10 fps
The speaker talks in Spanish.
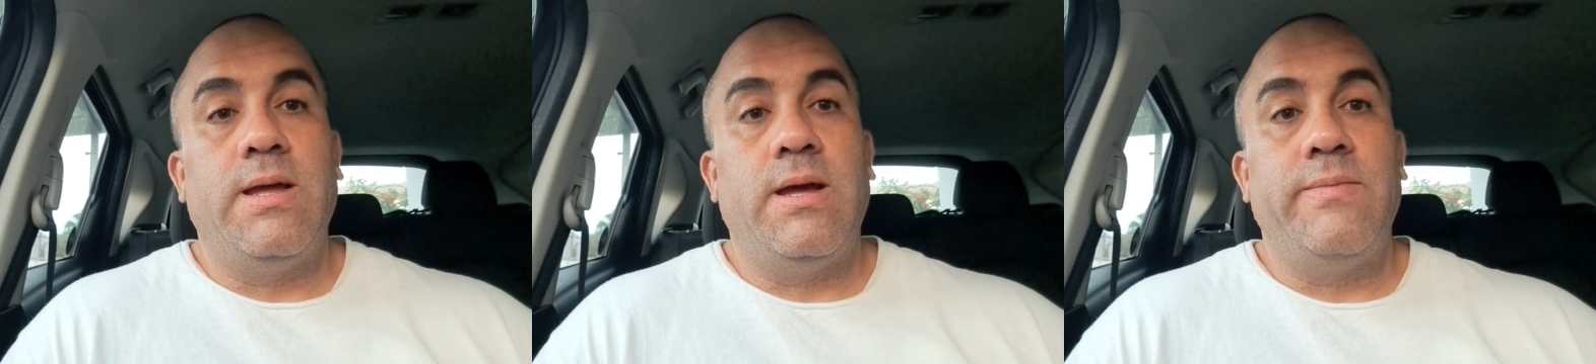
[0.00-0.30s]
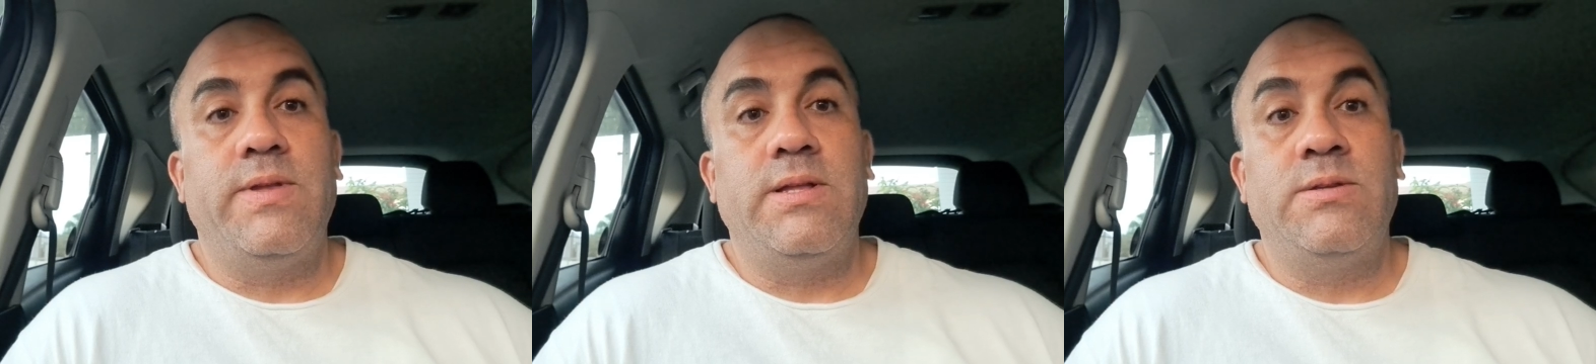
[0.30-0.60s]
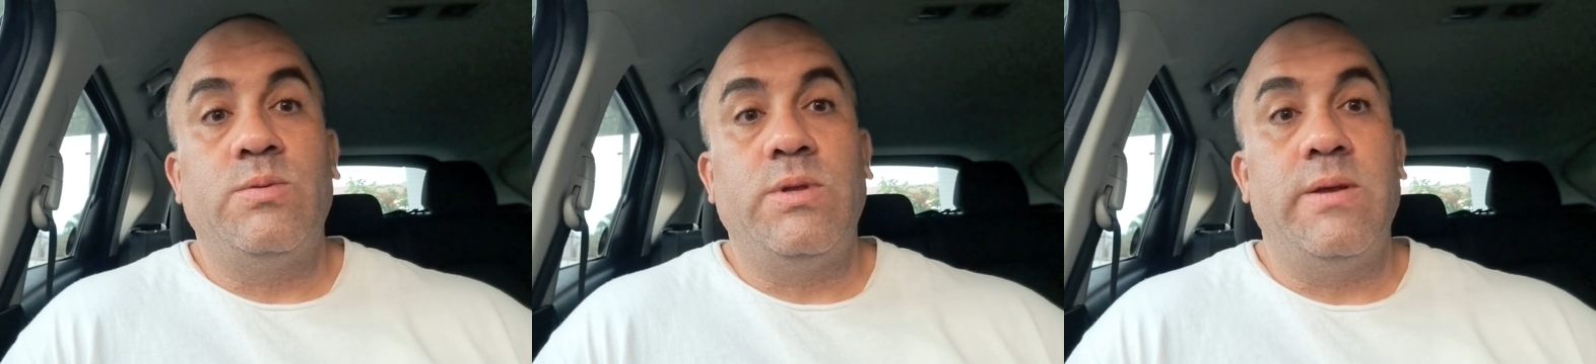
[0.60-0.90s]
antes de
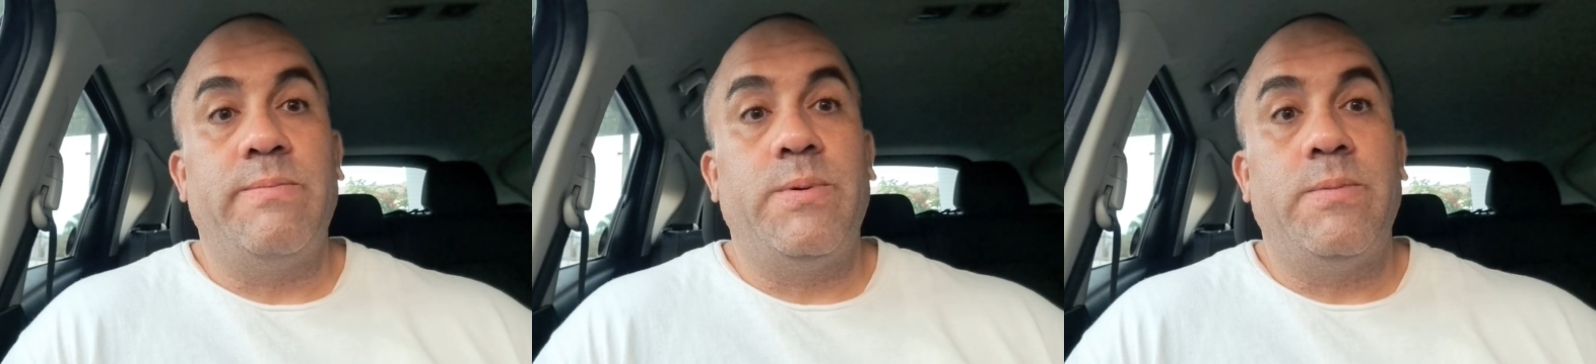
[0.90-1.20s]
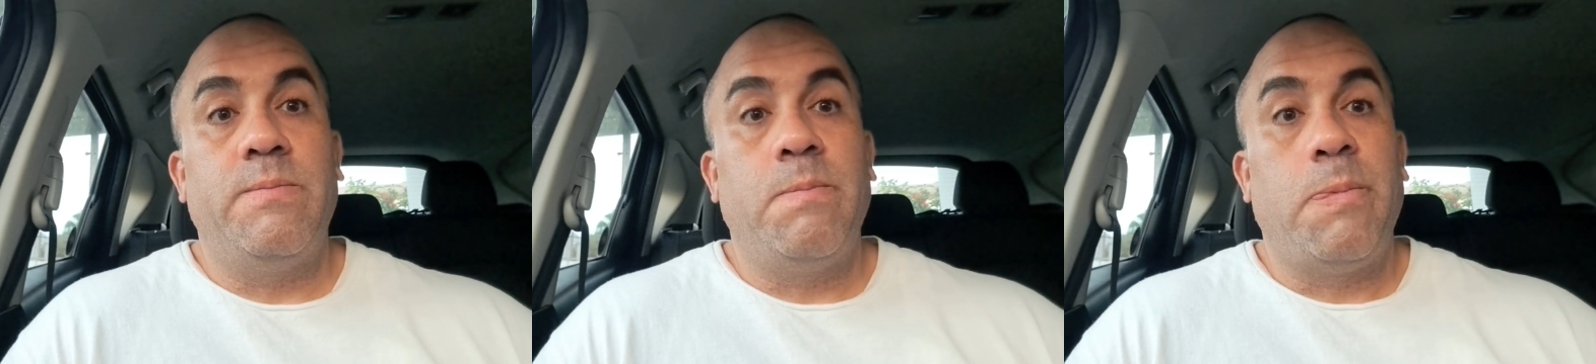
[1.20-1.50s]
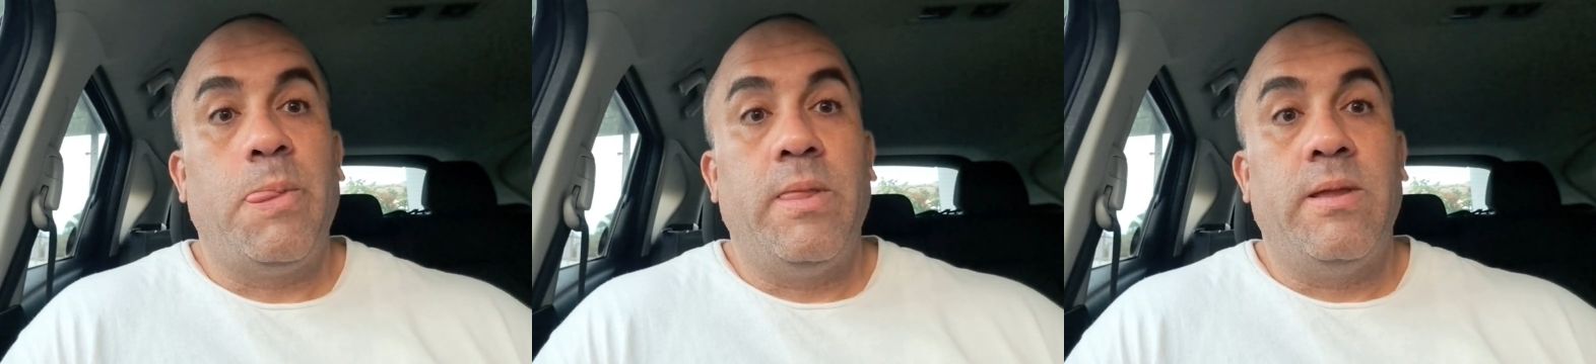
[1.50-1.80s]
su tiempo,
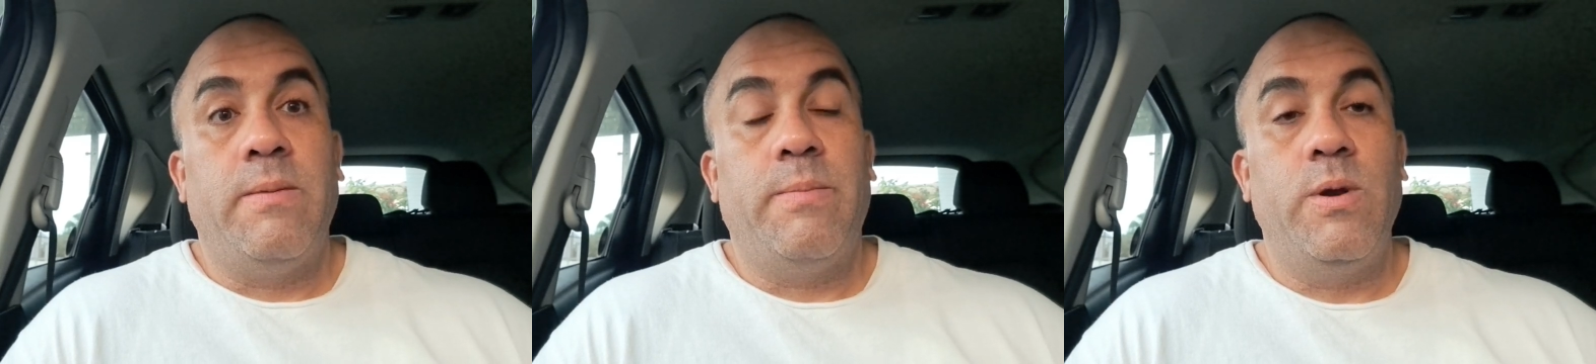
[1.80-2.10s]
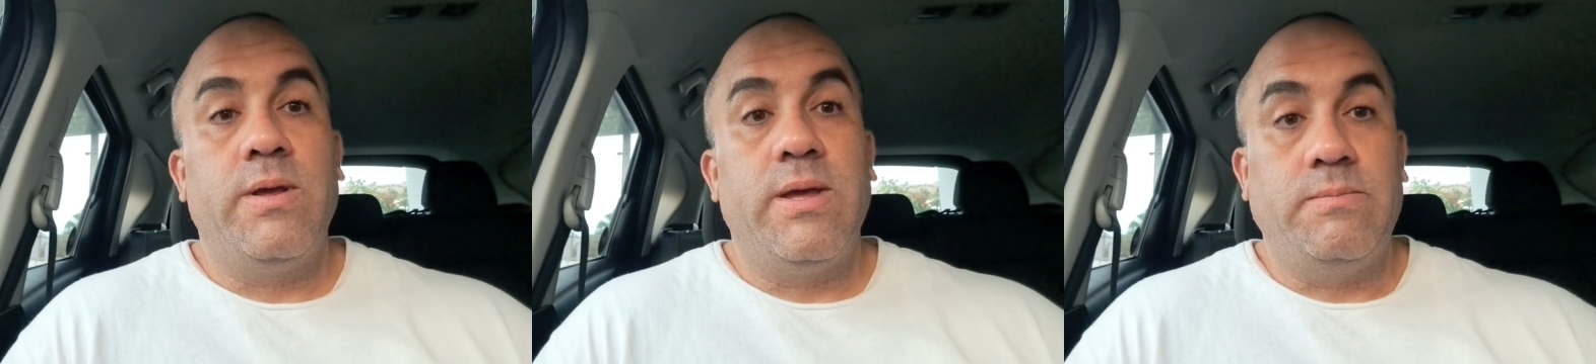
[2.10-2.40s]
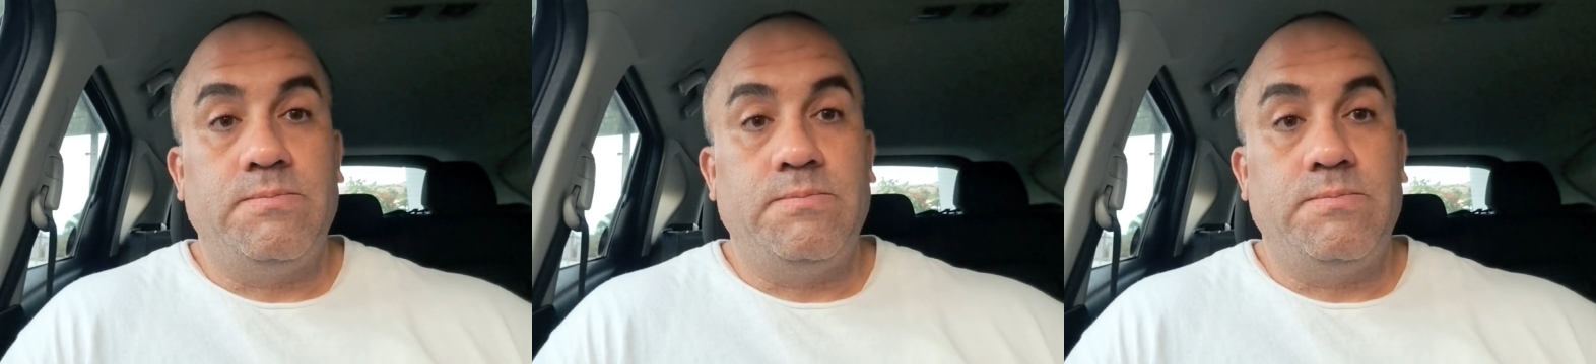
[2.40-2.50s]
porque